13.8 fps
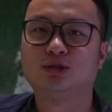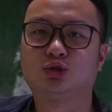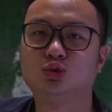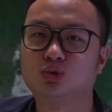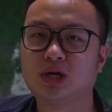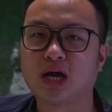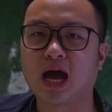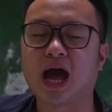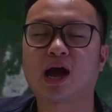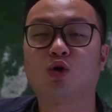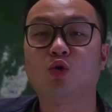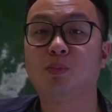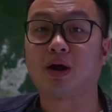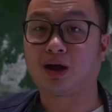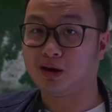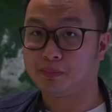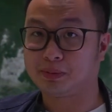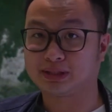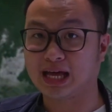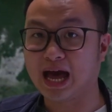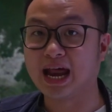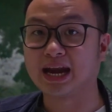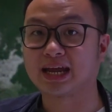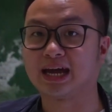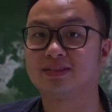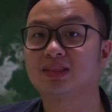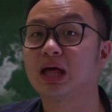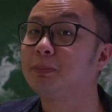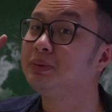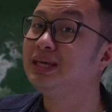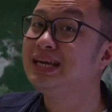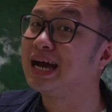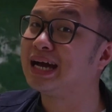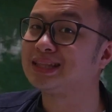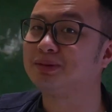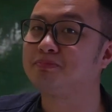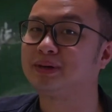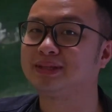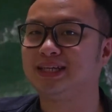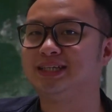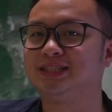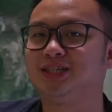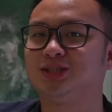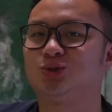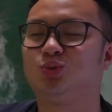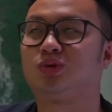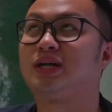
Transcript: juga aku bakal pertahankan, tapi nggak tempatnya di situ.